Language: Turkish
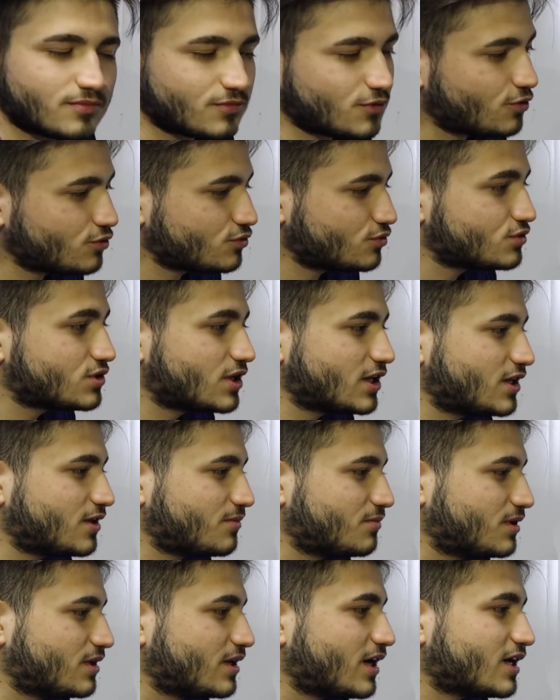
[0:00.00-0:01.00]
450
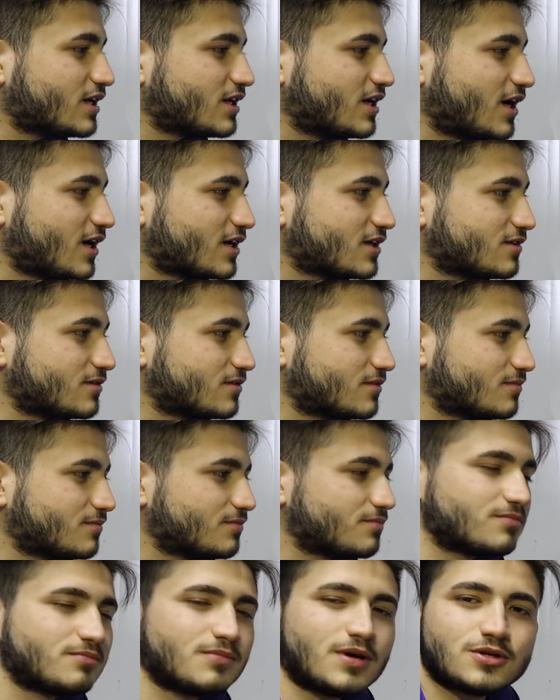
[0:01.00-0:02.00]
milyar, yarın
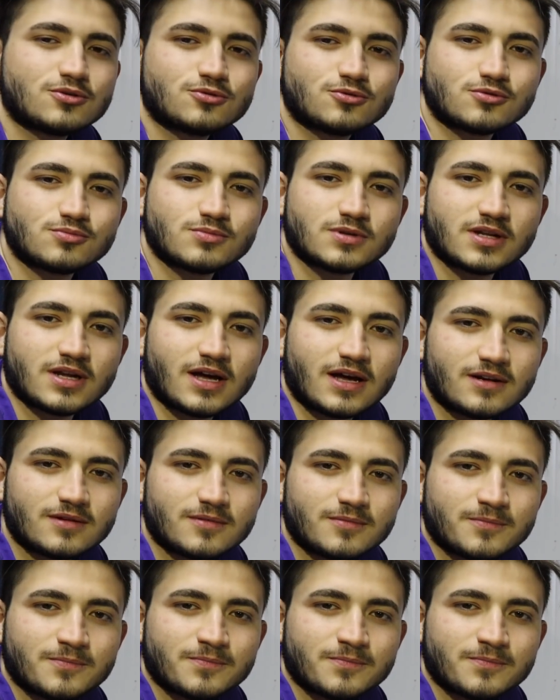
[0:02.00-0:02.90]
500 milyar.